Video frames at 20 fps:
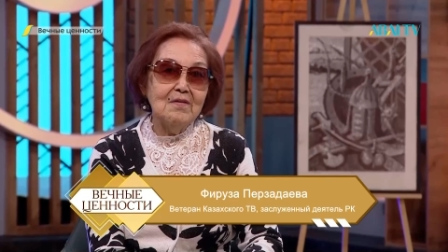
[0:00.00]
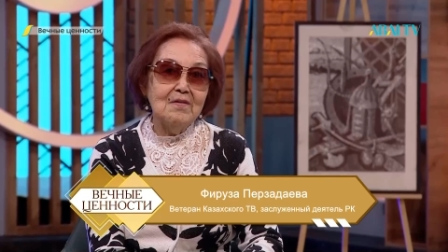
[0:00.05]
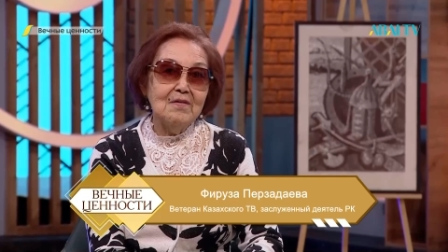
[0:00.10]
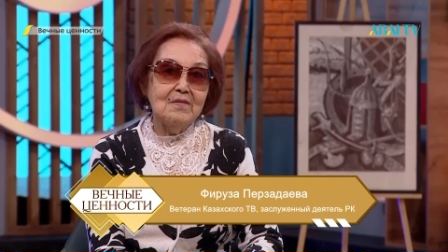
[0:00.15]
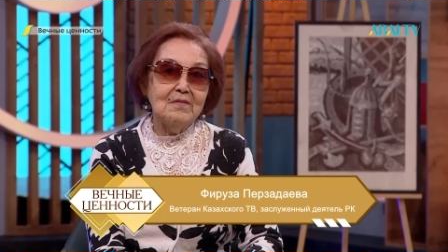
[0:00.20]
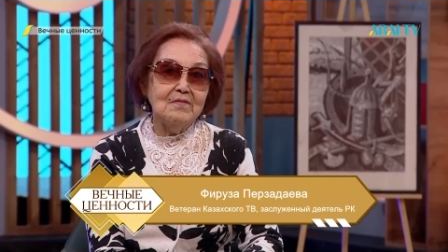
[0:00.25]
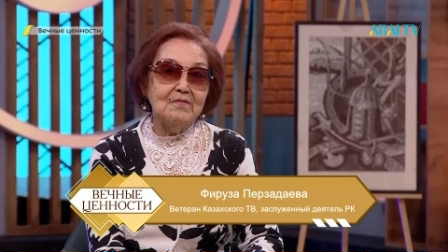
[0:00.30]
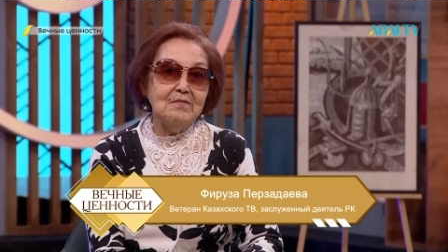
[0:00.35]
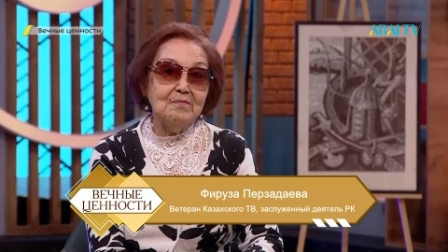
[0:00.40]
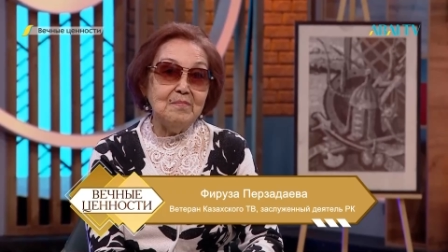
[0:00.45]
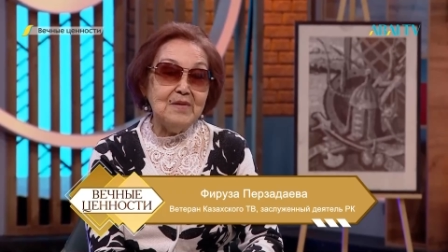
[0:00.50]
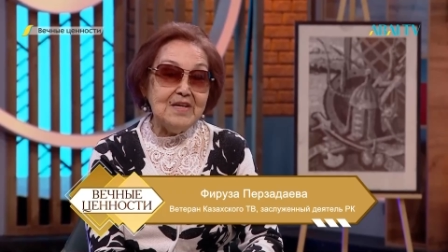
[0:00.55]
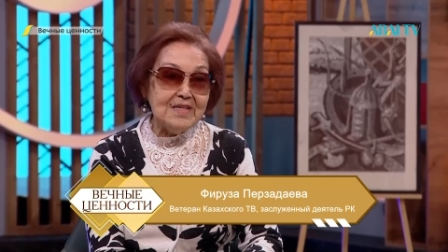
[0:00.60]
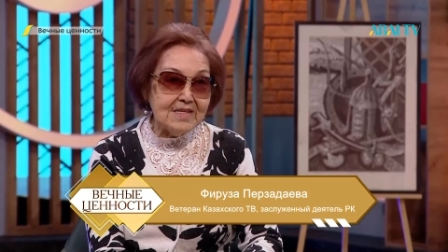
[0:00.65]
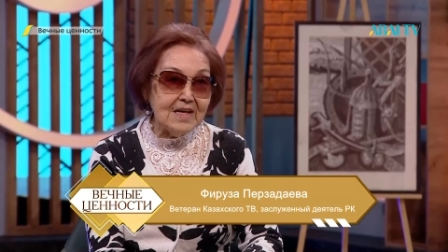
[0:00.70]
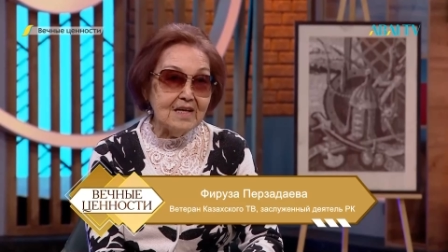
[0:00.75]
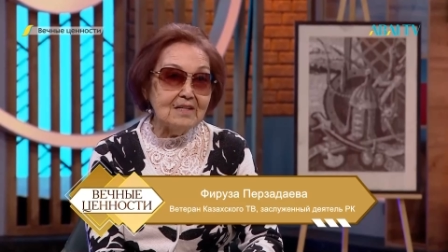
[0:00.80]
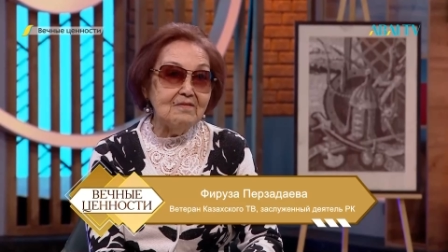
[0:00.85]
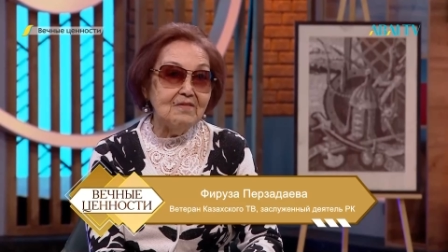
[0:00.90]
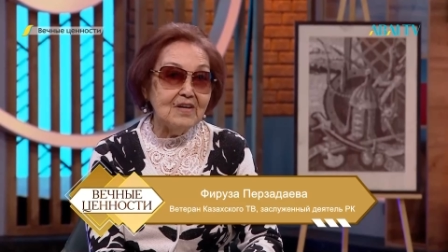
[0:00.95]
в
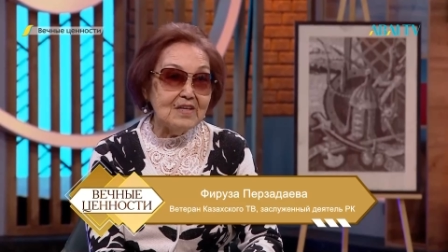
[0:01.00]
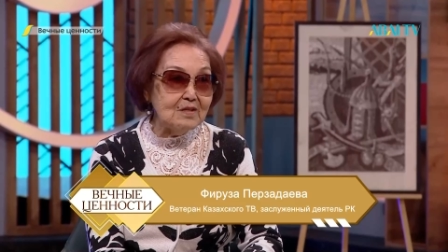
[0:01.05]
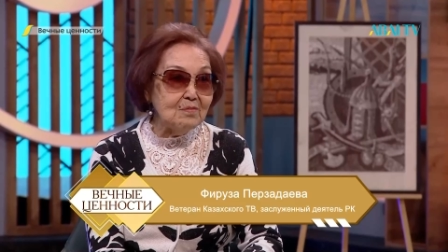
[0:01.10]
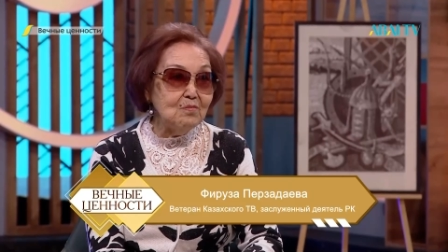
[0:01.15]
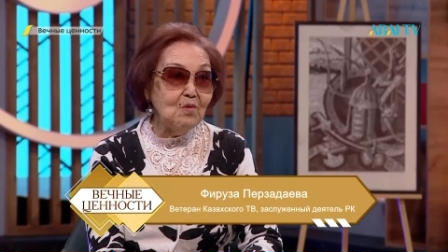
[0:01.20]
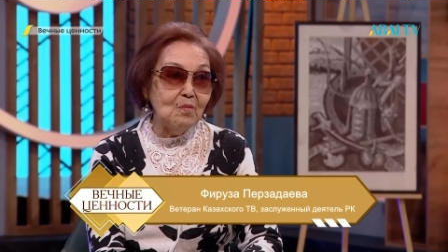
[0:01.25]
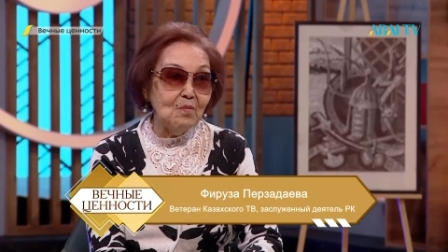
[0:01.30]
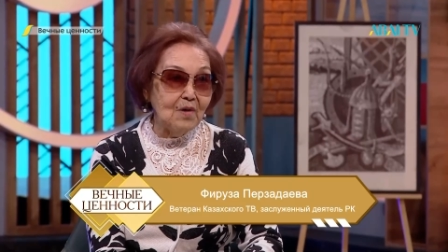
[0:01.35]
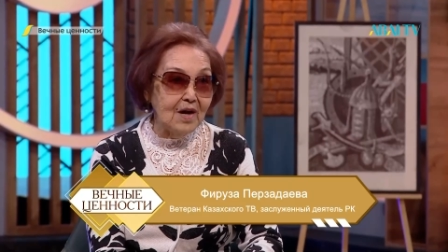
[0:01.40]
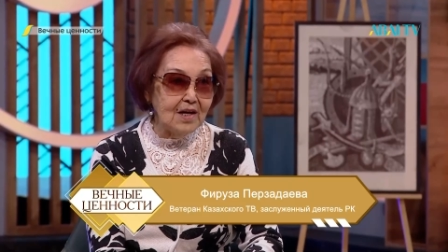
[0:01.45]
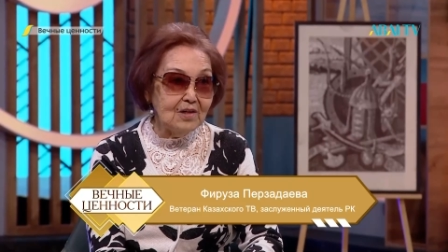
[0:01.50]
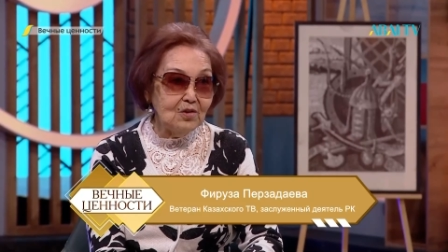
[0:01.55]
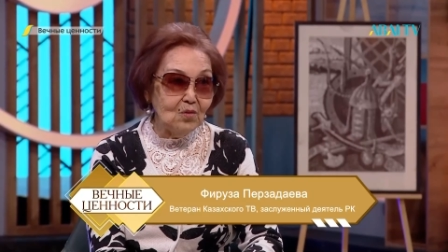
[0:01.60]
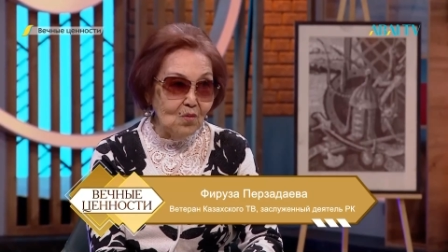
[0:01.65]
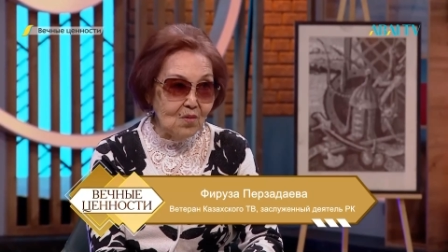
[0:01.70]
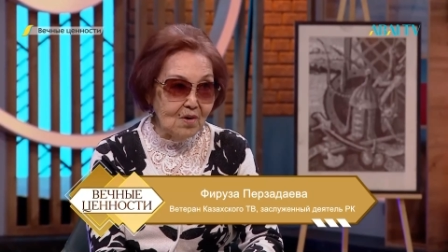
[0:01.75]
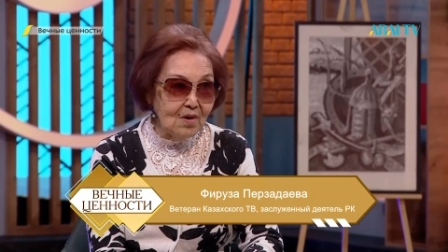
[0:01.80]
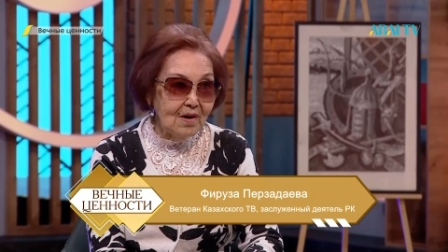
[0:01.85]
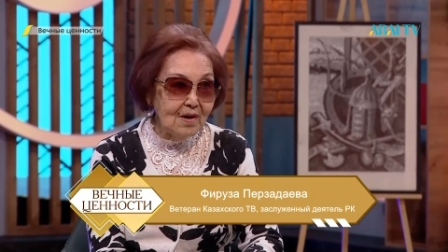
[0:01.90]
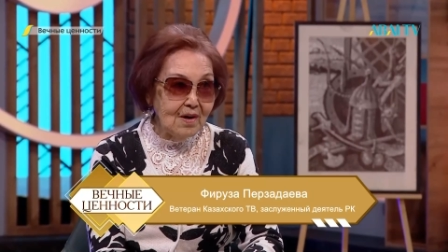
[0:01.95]
1958
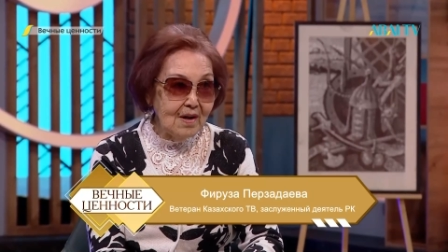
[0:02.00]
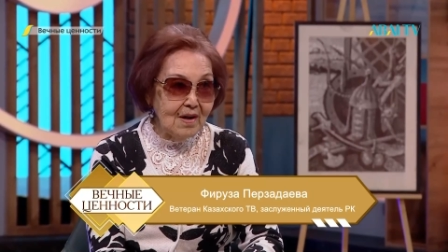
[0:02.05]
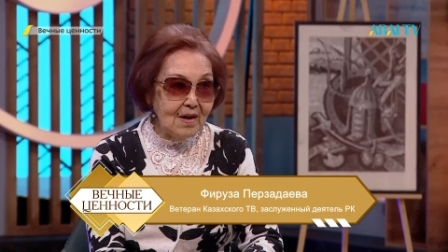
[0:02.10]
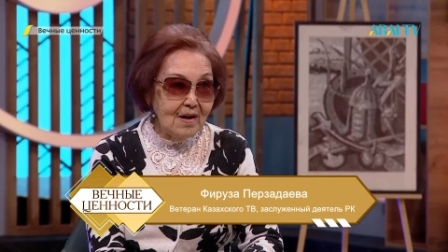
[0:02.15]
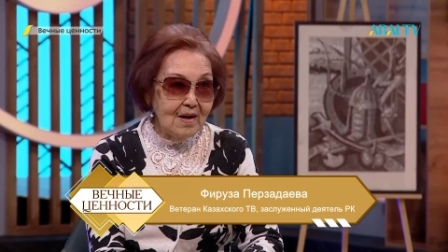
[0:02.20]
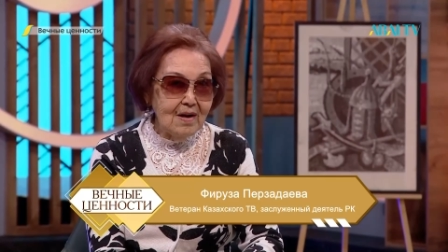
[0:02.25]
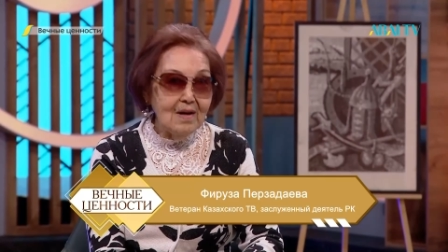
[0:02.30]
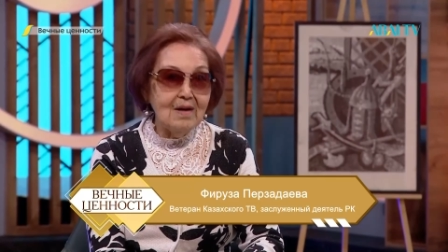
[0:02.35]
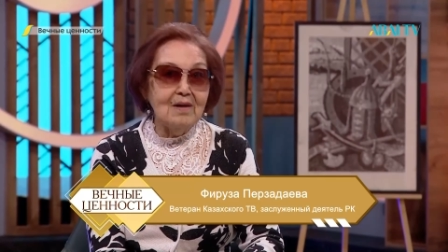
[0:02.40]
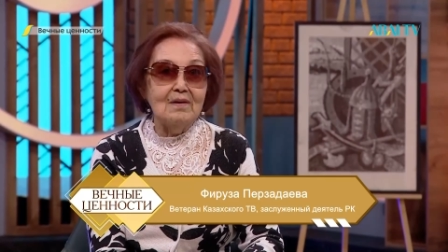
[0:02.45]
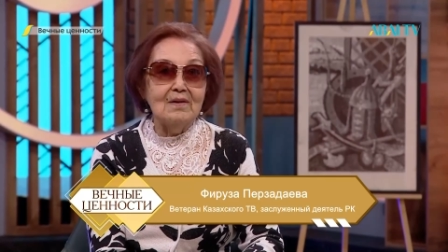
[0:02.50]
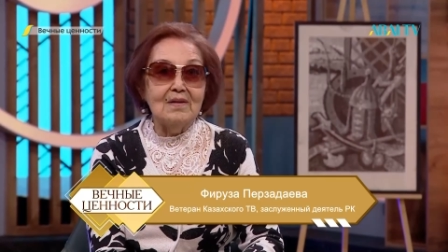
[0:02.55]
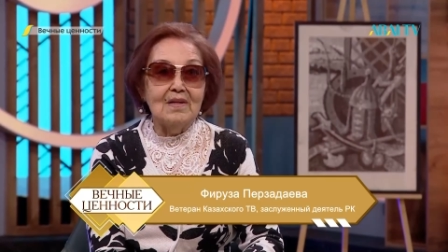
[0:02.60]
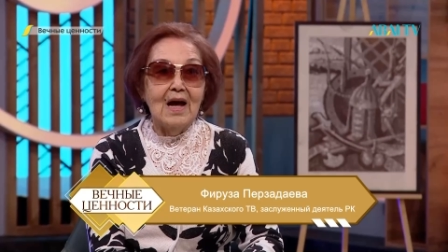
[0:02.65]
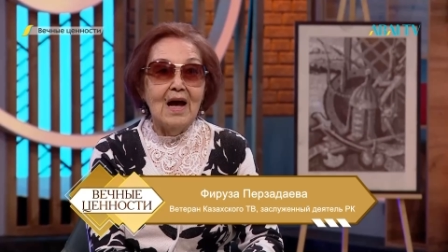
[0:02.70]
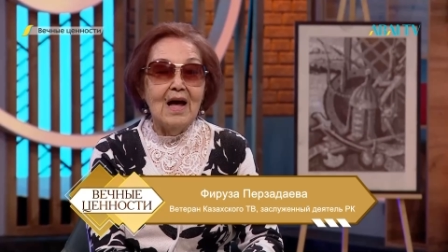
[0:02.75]
году, э,